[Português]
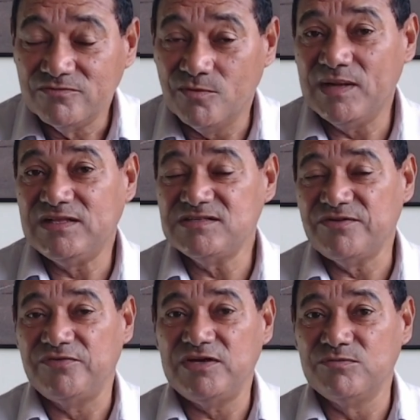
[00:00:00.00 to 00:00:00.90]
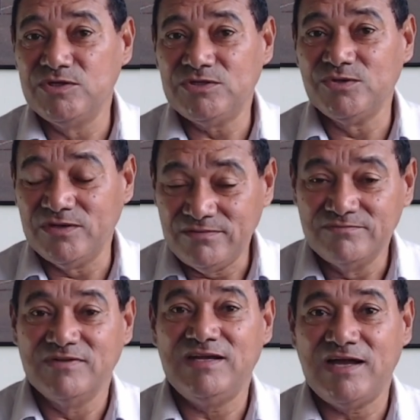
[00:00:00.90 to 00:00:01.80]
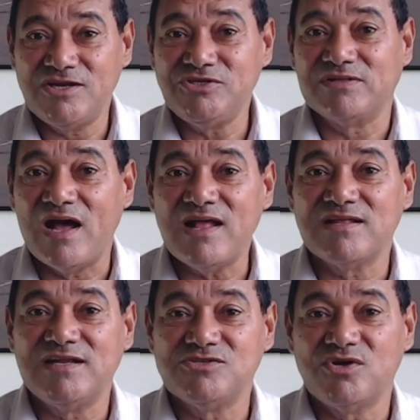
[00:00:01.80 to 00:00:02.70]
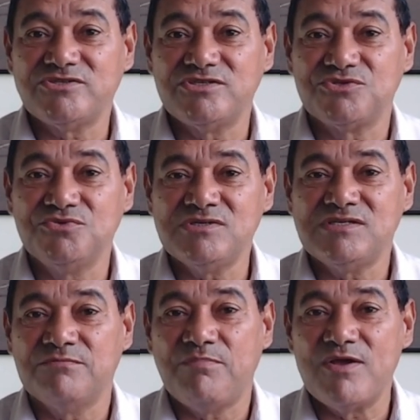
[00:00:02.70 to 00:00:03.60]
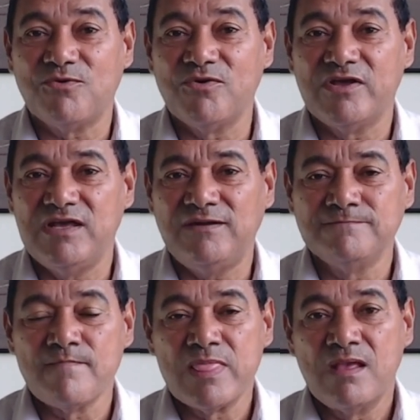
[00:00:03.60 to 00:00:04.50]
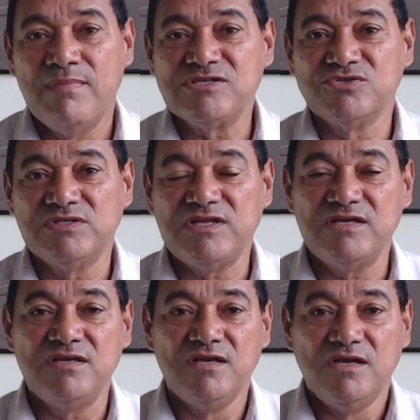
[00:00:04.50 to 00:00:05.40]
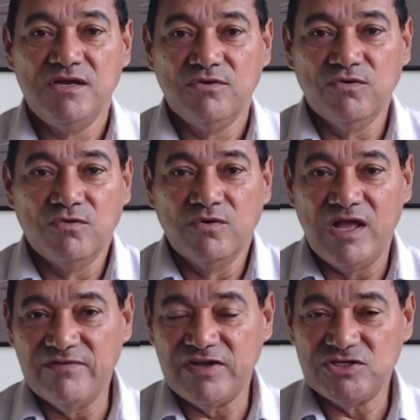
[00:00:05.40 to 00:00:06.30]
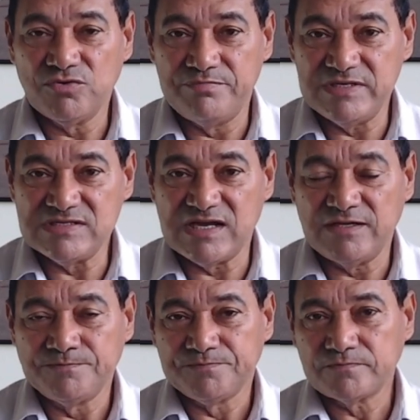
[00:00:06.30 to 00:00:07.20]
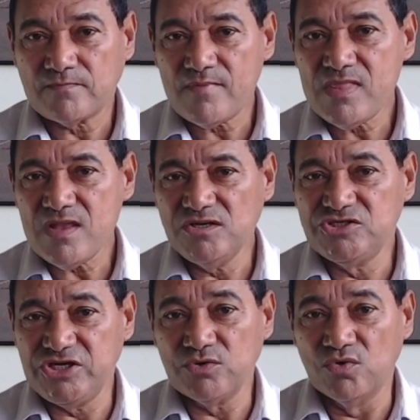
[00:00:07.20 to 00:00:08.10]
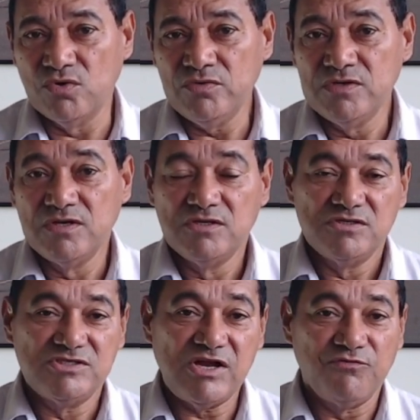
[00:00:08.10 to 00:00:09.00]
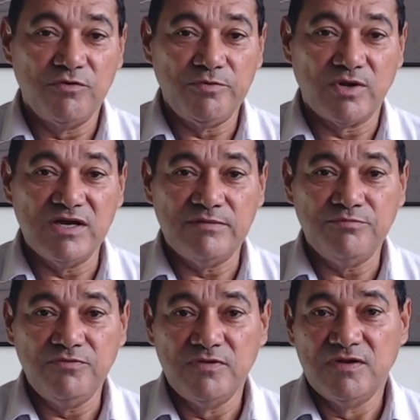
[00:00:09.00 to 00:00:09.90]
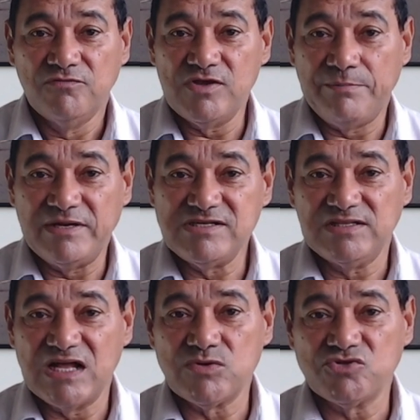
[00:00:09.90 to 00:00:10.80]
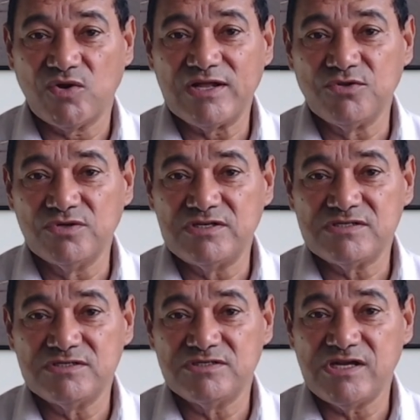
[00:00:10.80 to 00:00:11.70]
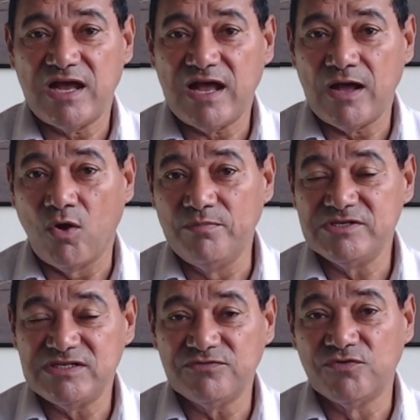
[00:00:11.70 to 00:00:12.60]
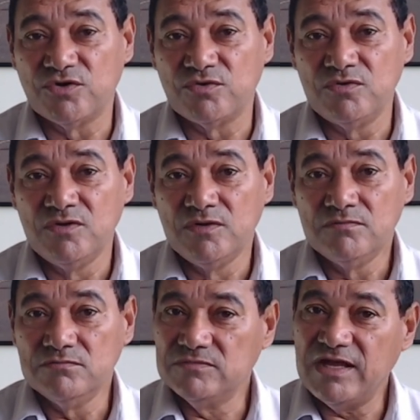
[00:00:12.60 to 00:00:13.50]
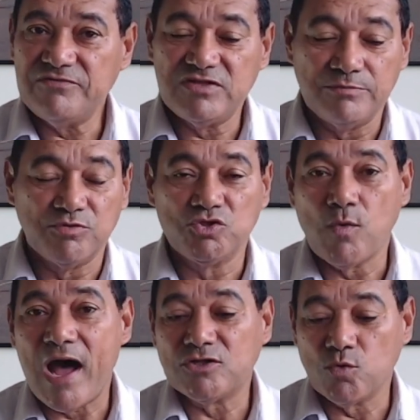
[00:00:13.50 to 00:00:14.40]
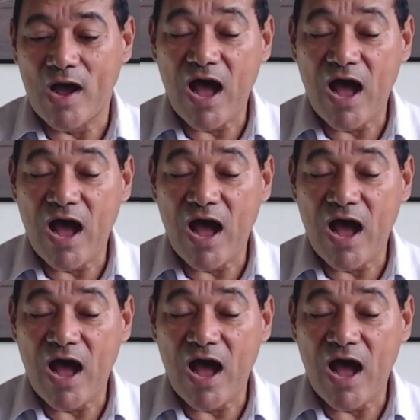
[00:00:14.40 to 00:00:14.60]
uma terça-feira muito né, agitada nas hostes do Sampaio Corrêa, mas ontem o Evaristo Pisa chegou, já foi para o campo, foi apresentado aos jogadores, já observou, deve ter pontuado